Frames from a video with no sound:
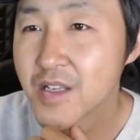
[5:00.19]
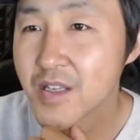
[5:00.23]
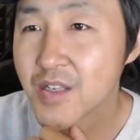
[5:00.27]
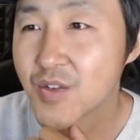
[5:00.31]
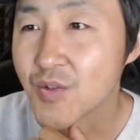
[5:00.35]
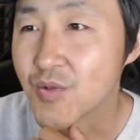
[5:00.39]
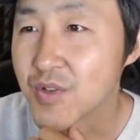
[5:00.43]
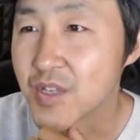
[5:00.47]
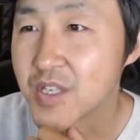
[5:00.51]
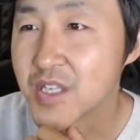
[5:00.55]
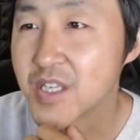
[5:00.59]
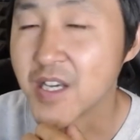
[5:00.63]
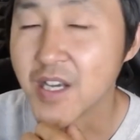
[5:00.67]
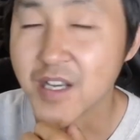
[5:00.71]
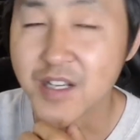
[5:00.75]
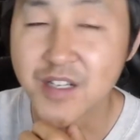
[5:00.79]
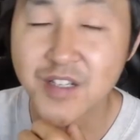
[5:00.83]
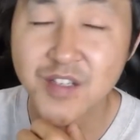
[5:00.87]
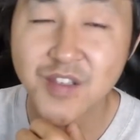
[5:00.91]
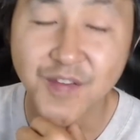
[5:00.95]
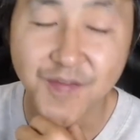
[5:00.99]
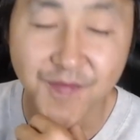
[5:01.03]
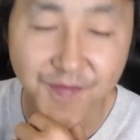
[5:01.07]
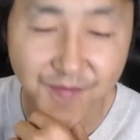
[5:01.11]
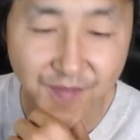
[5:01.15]
有节
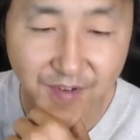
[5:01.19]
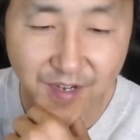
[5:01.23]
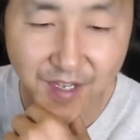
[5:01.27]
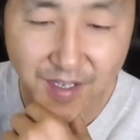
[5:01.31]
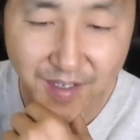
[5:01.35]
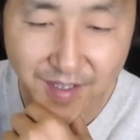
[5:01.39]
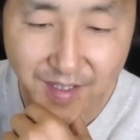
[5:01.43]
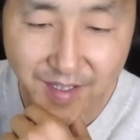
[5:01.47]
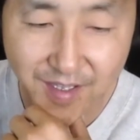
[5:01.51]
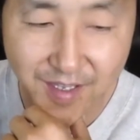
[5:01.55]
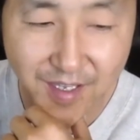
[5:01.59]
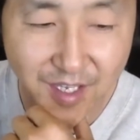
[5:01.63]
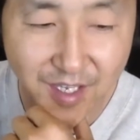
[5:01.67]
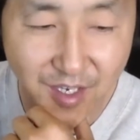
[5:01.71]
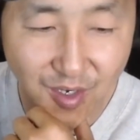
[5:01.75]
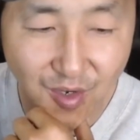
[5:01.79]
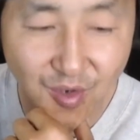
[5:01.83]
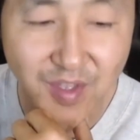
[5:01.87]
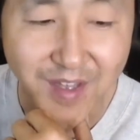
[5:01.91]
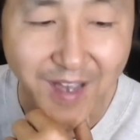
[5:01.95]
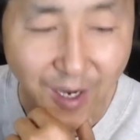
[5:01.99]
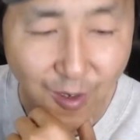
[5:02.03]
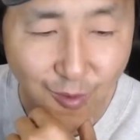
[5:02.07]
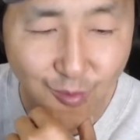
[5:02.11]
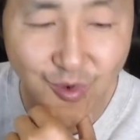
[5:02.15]
日的福利，你去
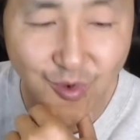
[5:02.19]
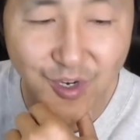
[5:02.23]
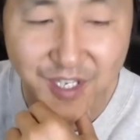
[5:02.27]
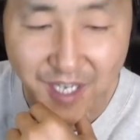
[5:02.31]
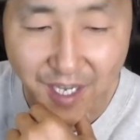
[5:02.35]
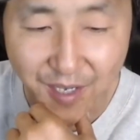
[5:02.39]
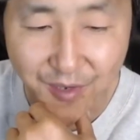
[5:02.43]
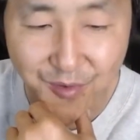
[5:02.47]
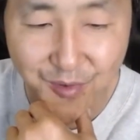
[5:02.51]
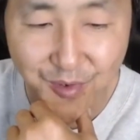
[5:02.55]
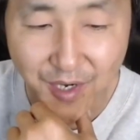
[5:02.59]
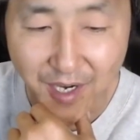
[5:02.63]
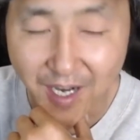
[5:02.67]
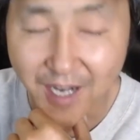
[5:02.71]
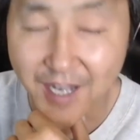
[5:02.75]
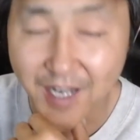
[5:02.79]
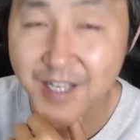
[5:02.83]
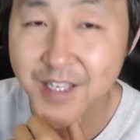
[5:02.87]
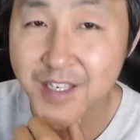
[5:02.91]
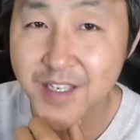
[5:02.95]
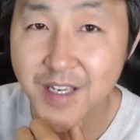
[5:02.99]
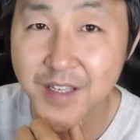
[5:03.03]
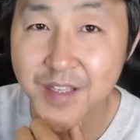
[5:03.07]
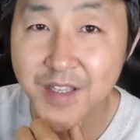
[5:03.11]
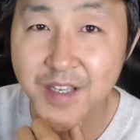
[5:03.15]
哪过节去啊？
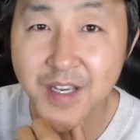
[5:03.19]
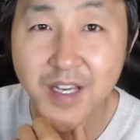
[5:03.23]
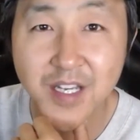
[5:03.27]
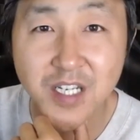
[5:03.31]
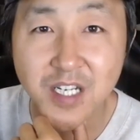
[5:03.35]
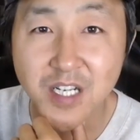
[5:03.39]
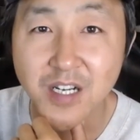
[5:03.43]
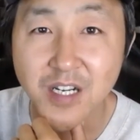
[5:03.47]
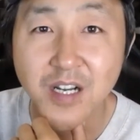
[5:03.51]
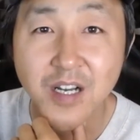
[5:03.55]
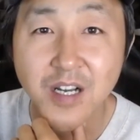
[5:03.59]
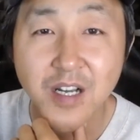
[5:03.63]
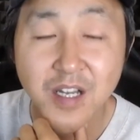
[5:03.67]
现在这个